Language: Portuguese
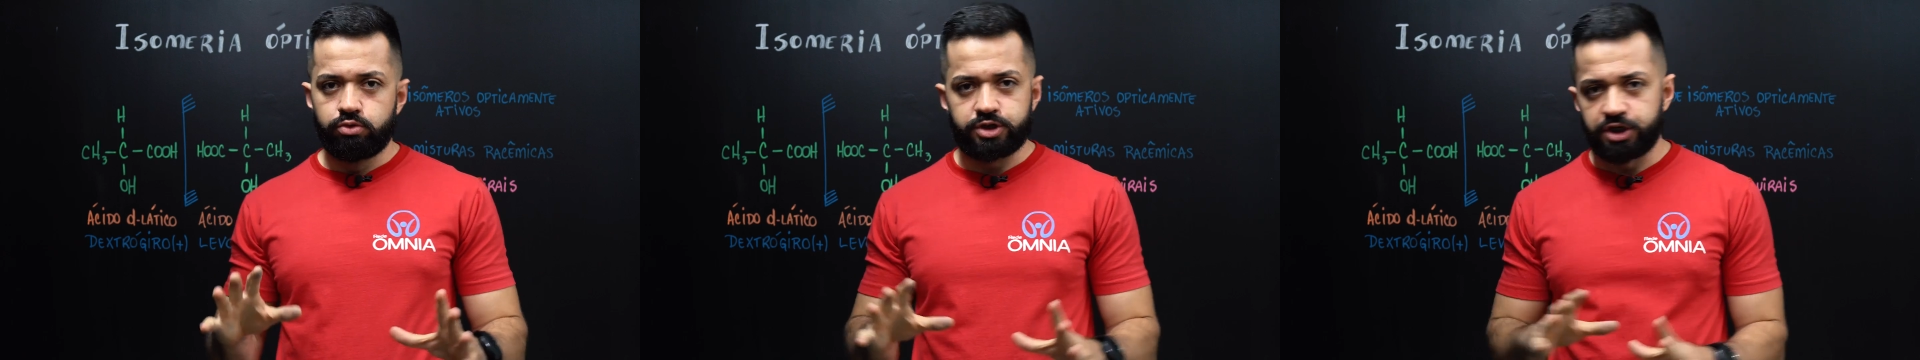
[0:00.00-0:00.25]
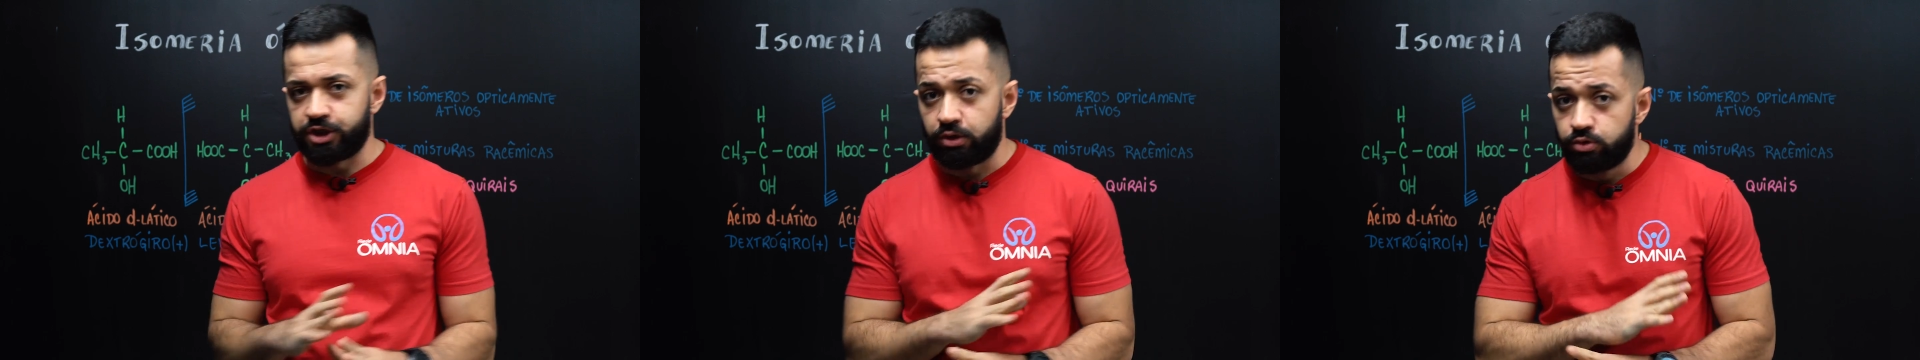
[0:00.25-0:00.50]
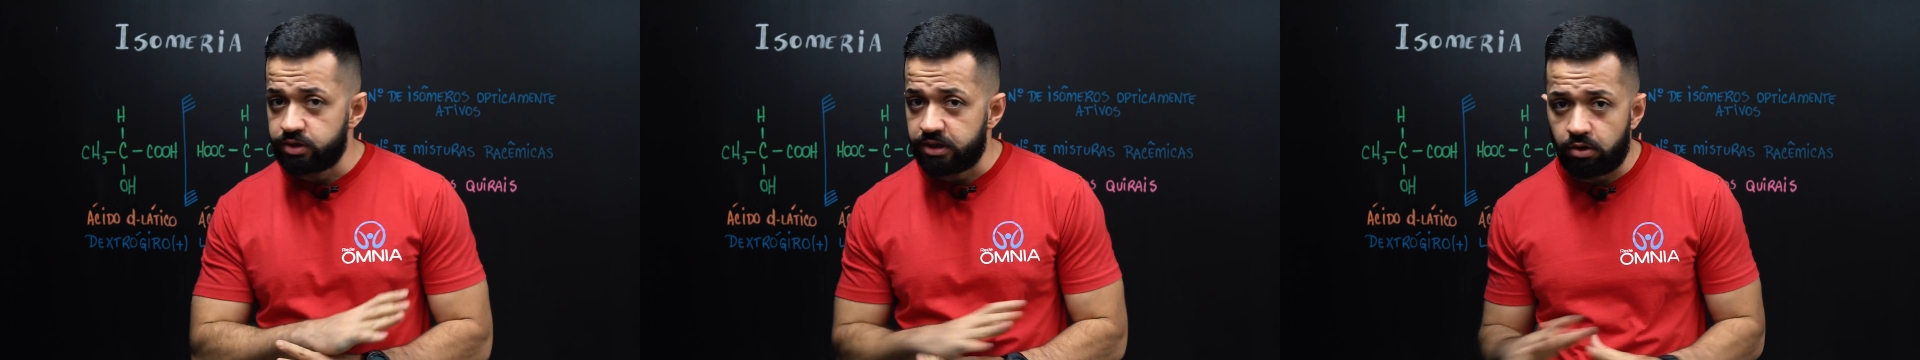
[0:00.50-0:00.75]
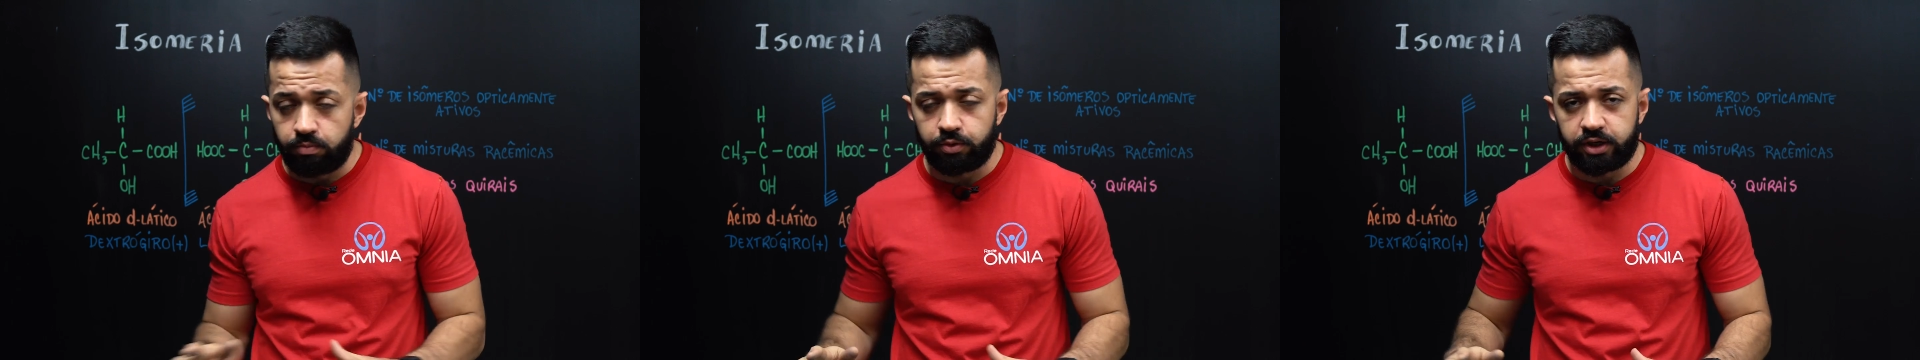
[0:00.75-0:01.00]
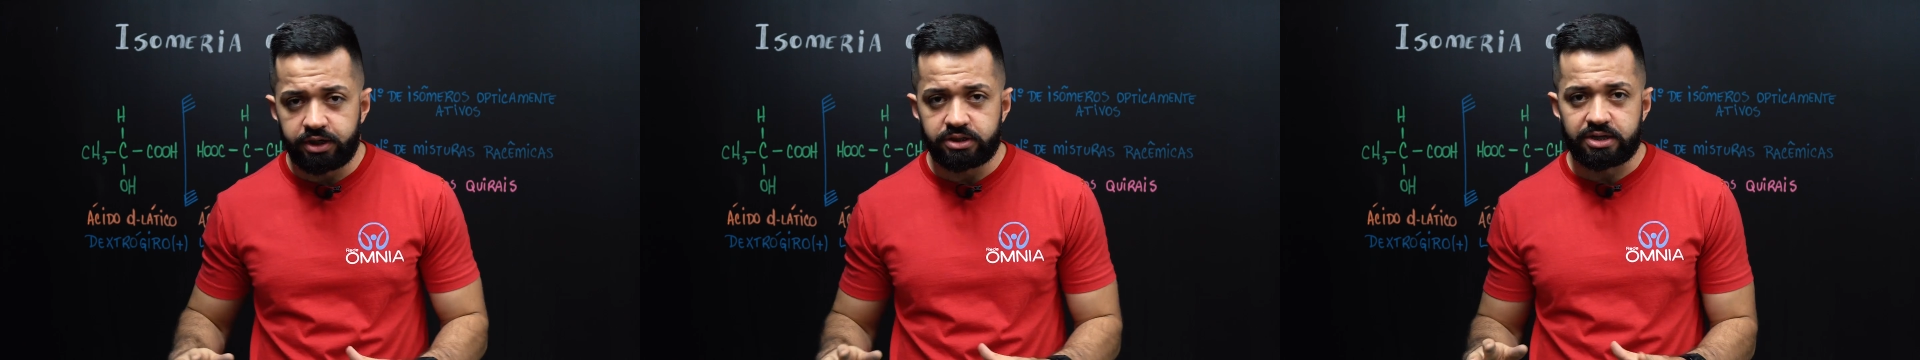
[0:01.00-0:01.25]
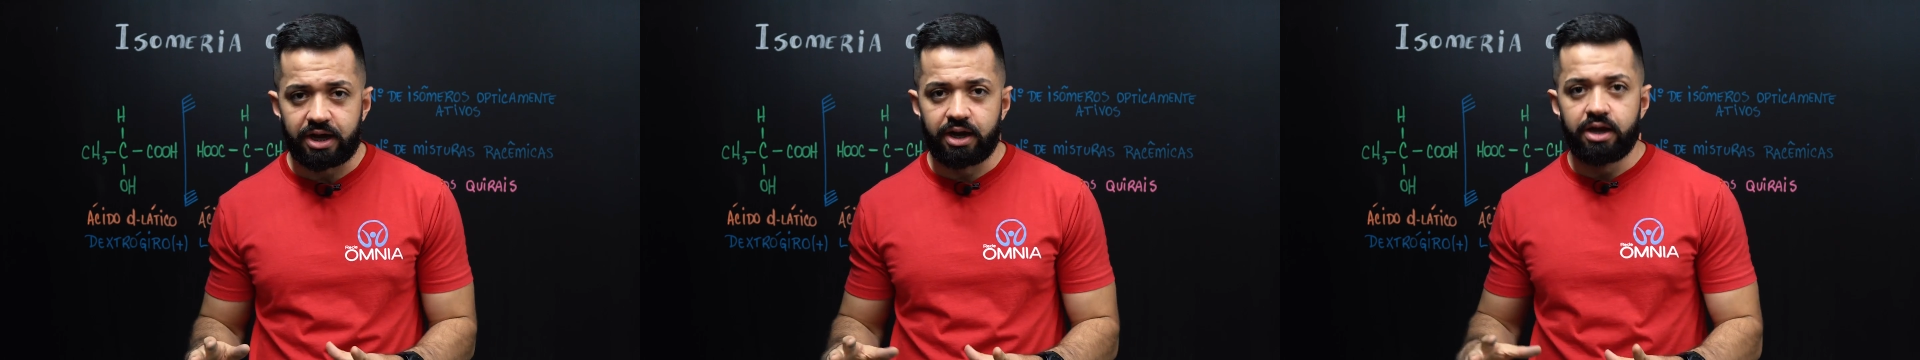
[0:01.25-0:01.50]
ou seja, a luz não
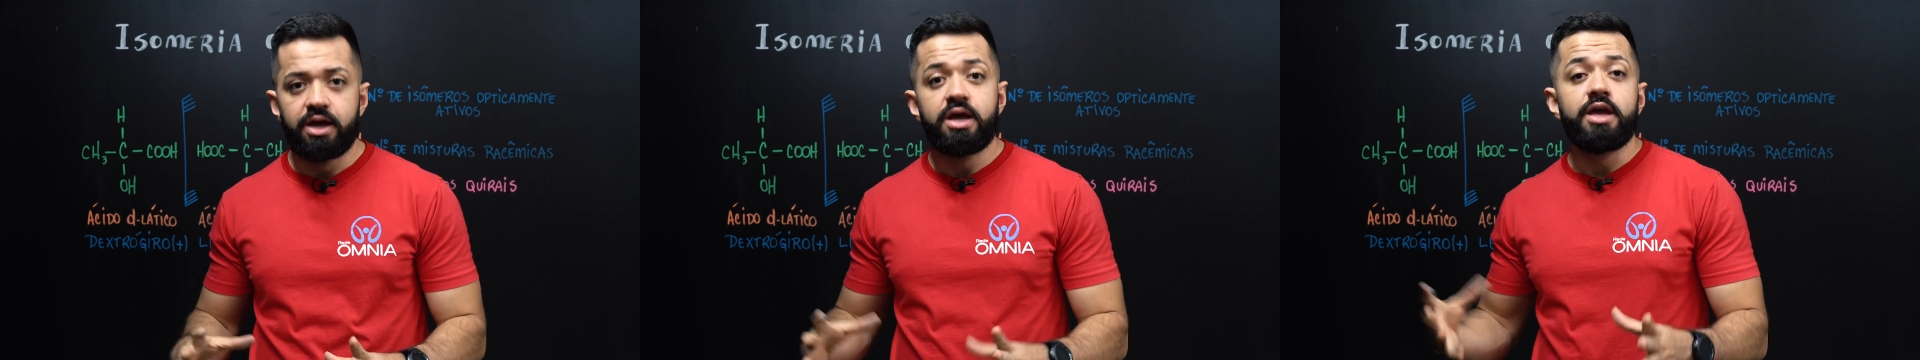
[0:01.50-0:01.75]
polarizada,